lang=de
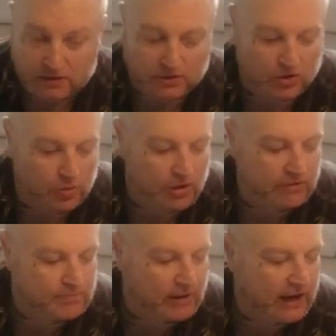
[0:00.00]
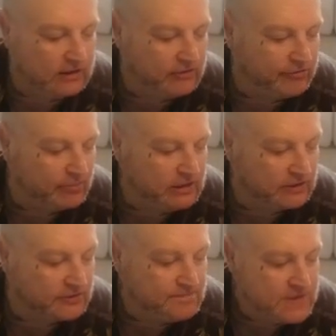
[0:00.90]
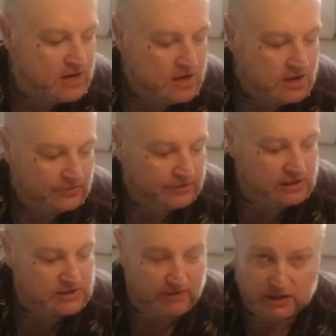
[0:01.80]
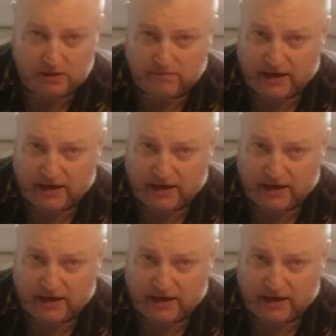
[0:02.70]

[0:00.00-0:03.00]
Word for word: Darüber wird breit informiert. Deswegen